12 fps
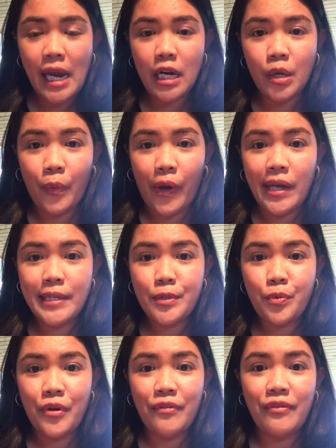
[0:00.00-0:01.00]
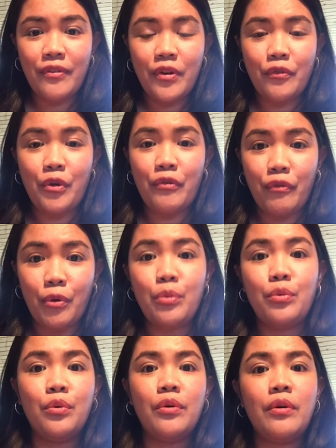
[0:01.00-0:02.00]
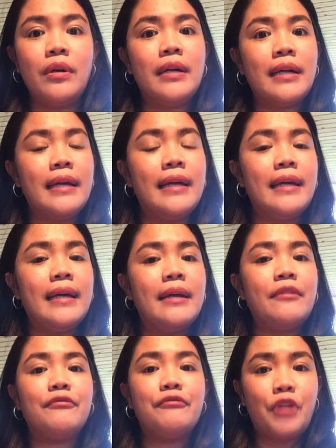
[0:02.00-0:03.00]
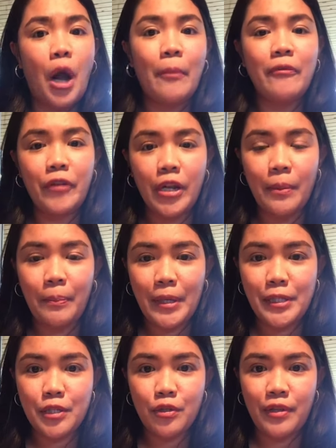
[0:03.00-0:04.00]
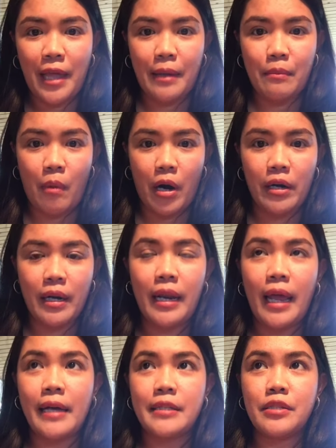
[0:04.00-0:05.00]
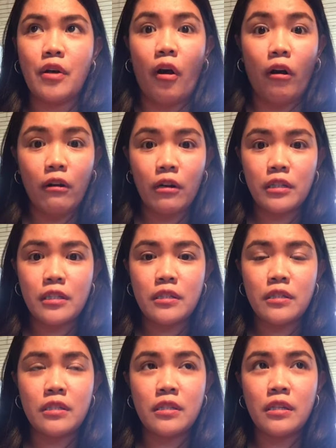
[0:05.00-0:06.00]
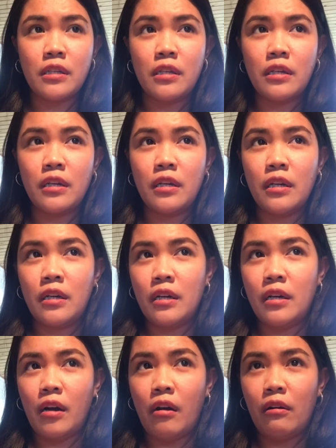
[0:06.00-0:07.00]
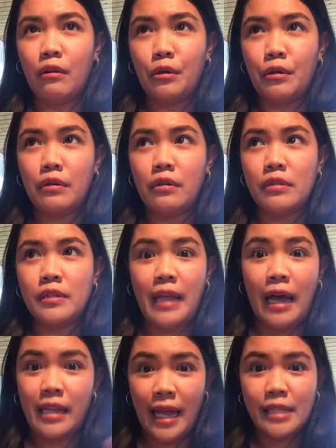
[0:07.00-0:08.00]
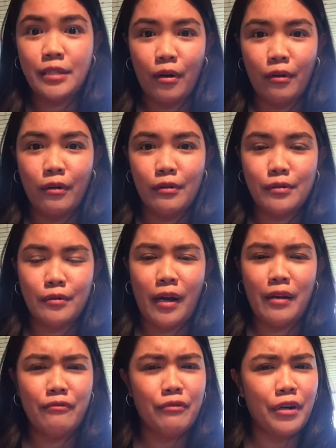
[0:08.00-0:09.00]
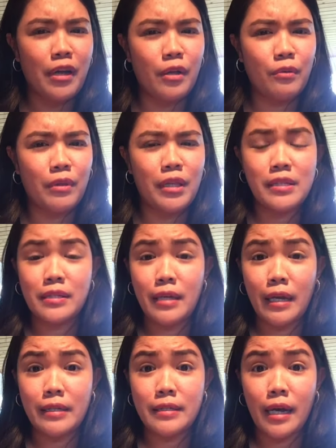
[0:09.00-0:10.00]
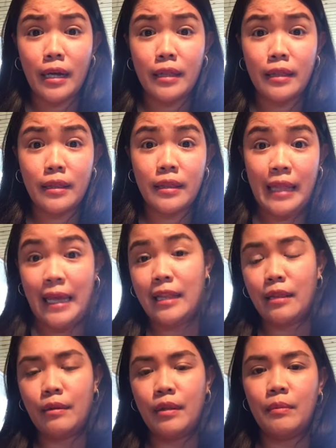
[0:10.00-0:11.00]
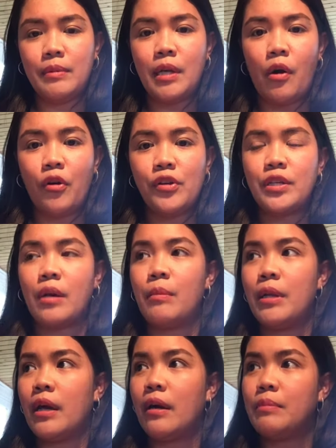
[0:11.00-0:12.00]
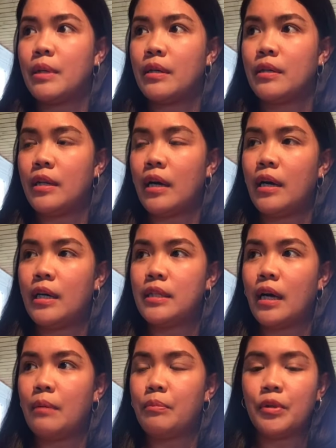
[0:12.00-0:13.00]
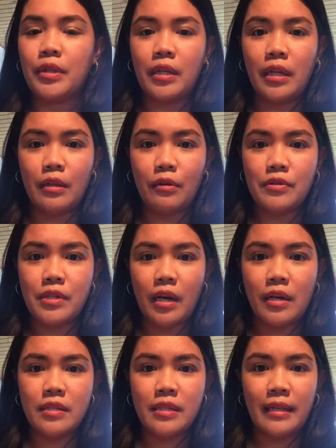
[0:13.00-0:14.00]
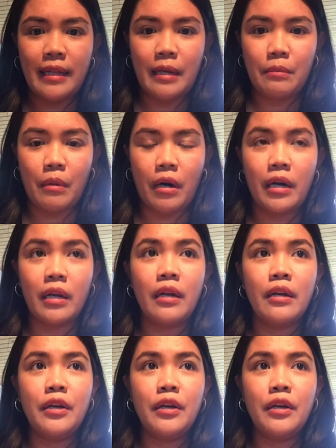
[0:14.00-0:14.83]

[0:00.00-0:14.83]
Airways, we, fl we flew from Philippines to Denmark last August. August, la, last August. I forgot what is the exact date. Sa August kami nakapag, naka, nakapunta dito sa, sa Denmark.